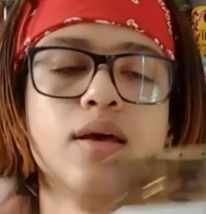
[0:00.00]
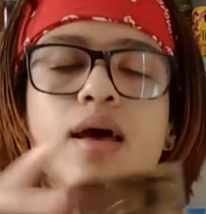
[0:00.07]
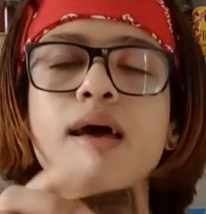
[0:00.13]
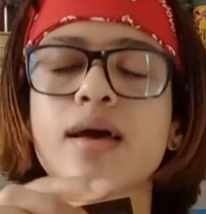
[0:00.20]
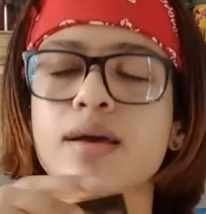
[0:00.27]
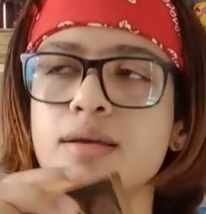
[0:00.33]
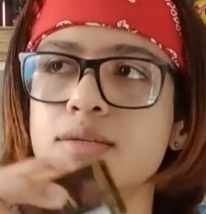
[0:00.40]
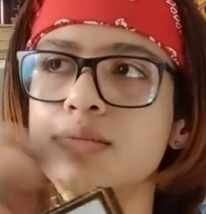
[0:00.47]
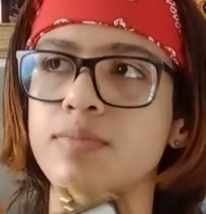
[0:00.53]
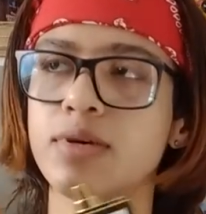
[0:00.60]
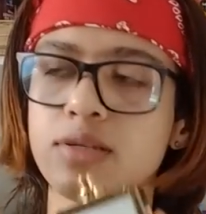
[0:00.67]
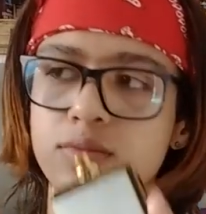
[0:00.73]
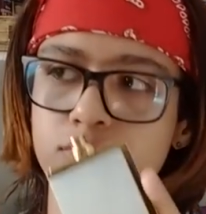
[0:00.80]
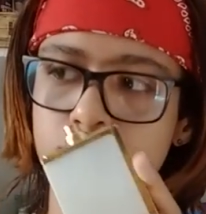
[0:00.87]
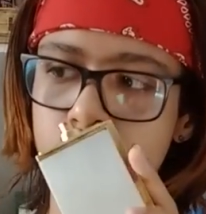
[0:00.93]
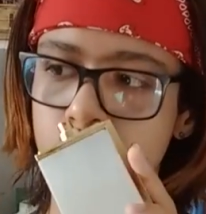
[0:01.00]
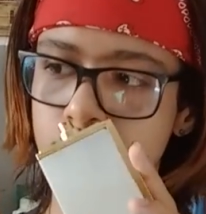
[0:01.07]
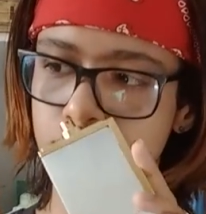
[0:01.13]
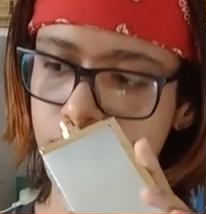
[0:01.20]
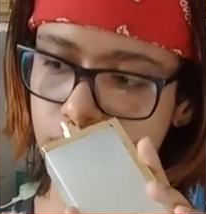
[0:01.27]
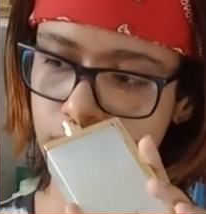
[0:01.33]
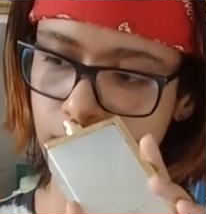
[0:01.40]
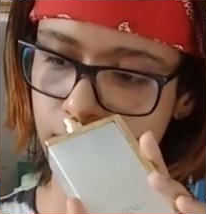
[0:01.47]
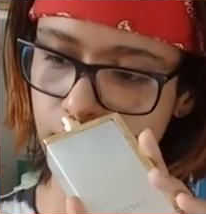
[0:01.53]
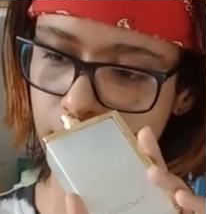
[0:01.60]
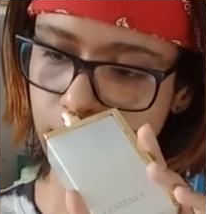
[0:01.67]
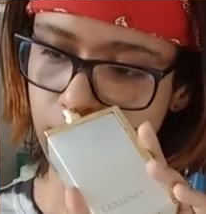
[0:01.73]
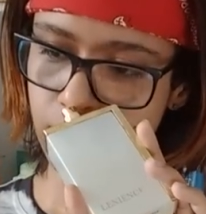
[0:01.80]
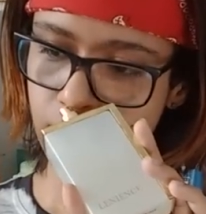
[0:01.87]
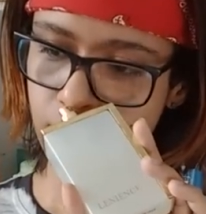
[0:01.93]
É esse mesmo, Chanchu VIP.
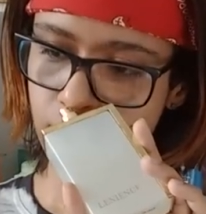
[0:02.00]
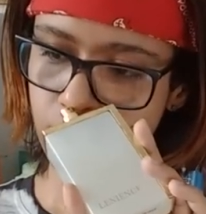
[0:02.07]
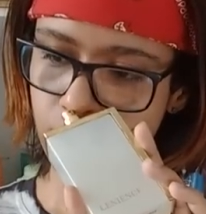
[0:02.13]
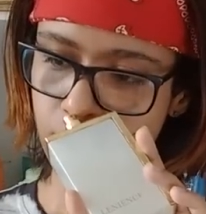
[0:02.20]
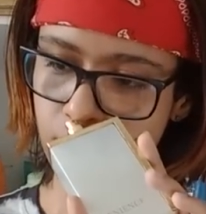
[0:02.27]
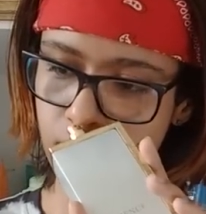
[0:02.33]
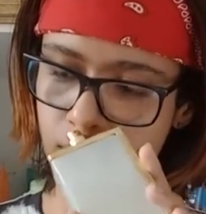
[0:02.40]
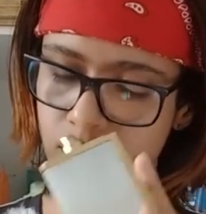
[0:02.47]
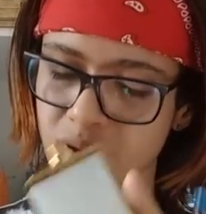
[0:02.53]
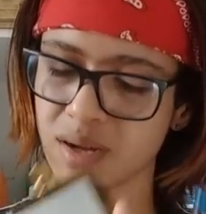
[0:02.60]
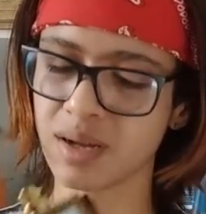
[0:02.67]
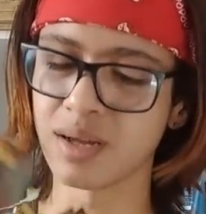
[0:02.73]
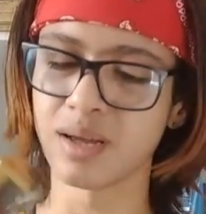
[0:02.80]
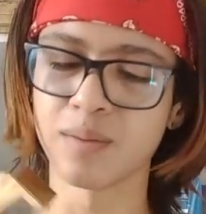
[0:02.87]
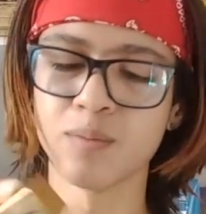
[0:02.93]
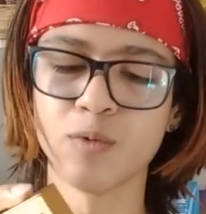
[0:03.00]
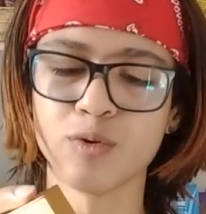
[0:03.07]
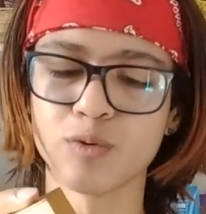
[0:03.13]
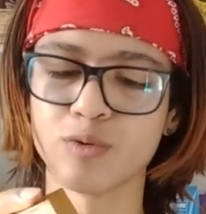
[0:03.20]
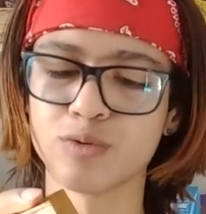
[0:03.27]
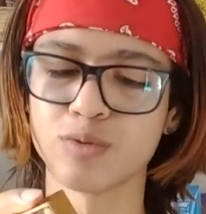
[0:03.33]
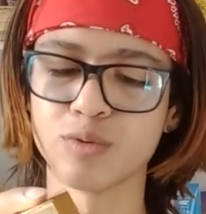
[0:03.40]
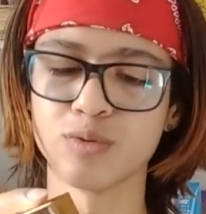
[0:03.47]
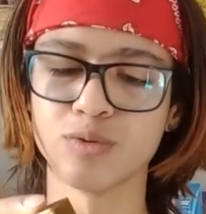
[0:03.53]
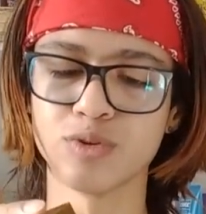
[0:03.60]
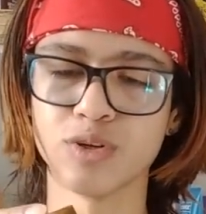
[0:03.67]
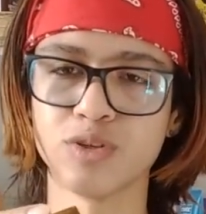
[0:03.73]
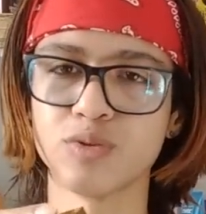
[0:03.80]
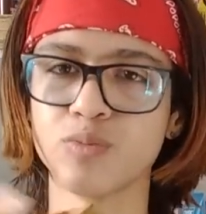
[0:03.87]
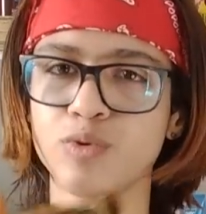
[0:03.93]
Ai, é muito gostoso,
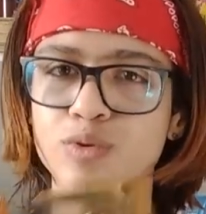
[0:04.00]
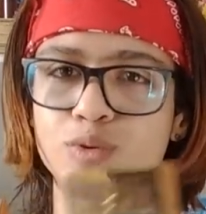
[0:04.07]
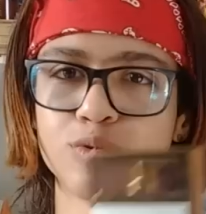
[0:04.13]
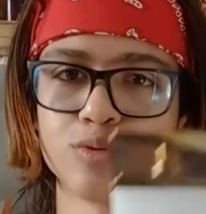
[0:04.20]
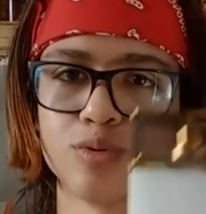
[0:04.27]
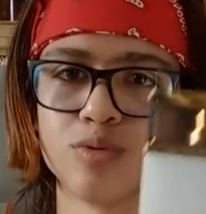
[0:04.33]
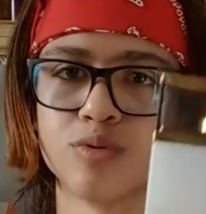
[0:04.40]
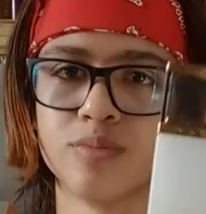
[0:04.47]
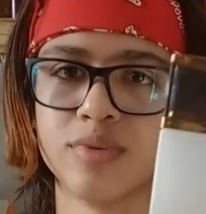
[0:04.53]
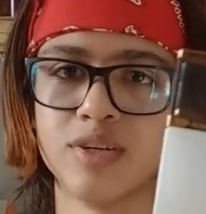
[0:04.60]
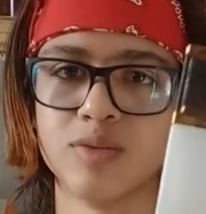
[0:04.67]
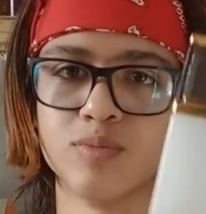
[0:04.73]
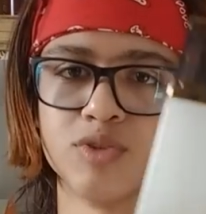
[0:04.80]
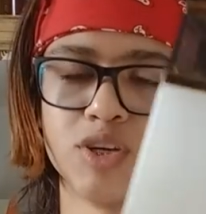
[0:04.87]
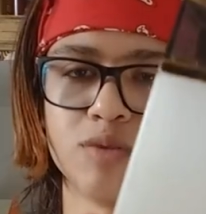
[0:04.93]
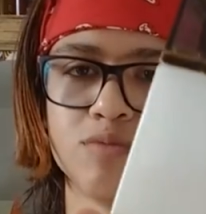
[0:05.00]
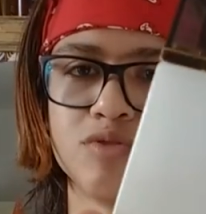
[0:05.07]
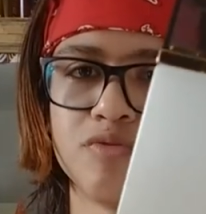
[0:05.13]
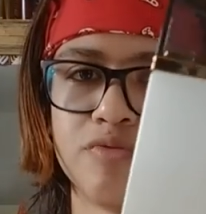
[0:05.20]
gente, muito gostoso mesmo. Cheirinho de